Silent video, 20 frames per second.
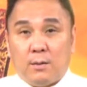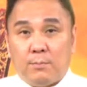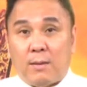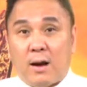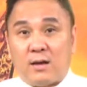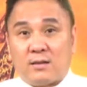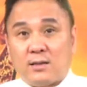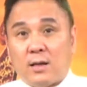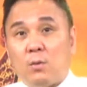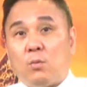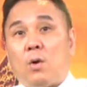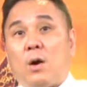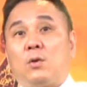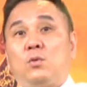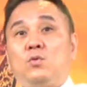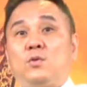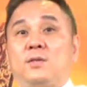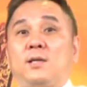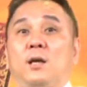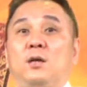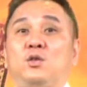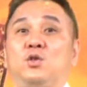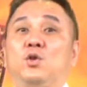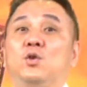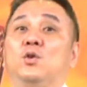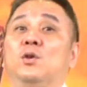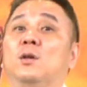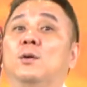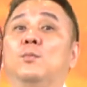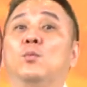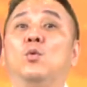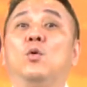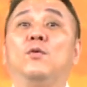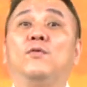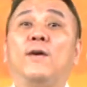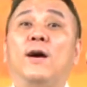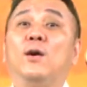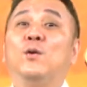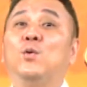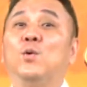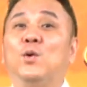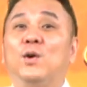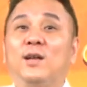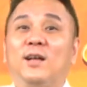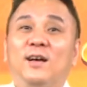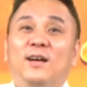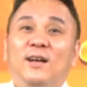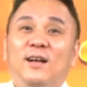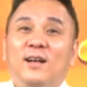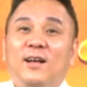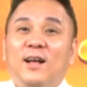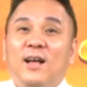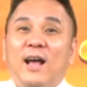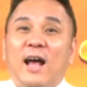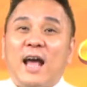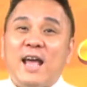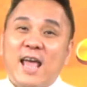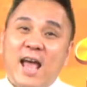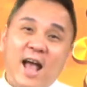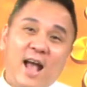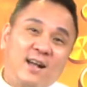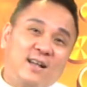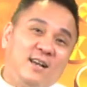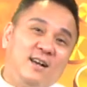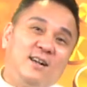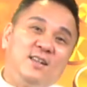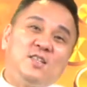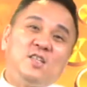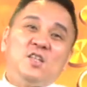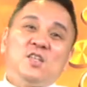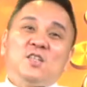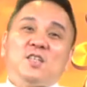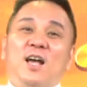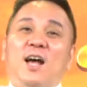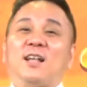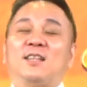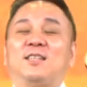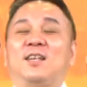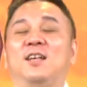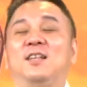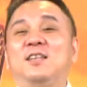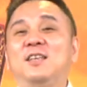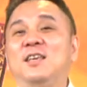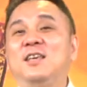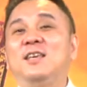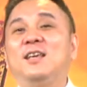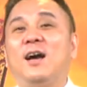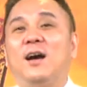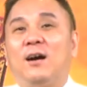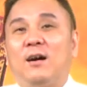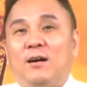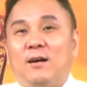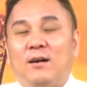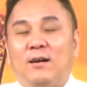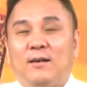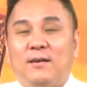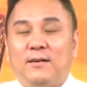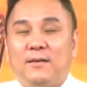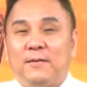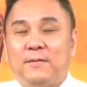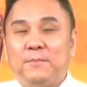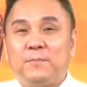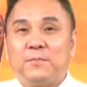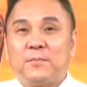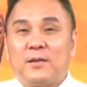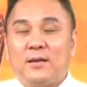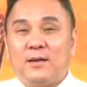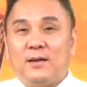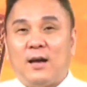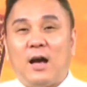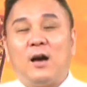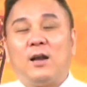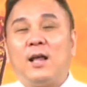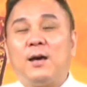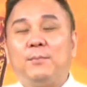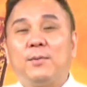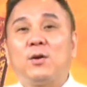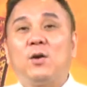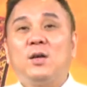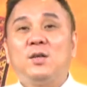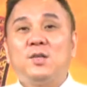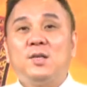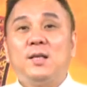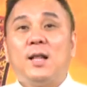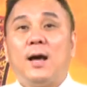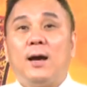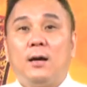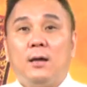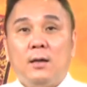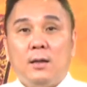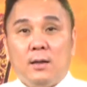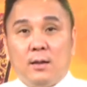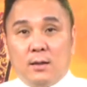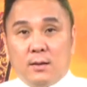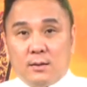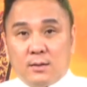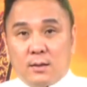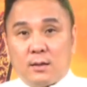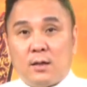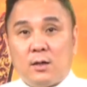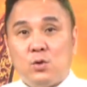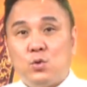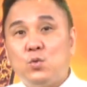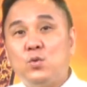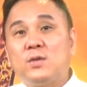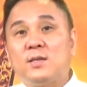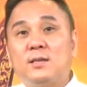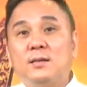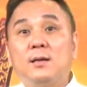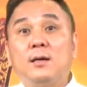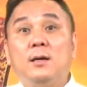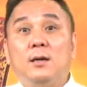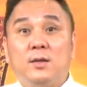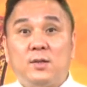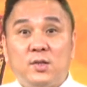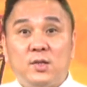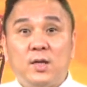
马上网络上就有人模仿我了。哎呀，科技加成衣呀！啊，好了，没关系啦，这个孺子可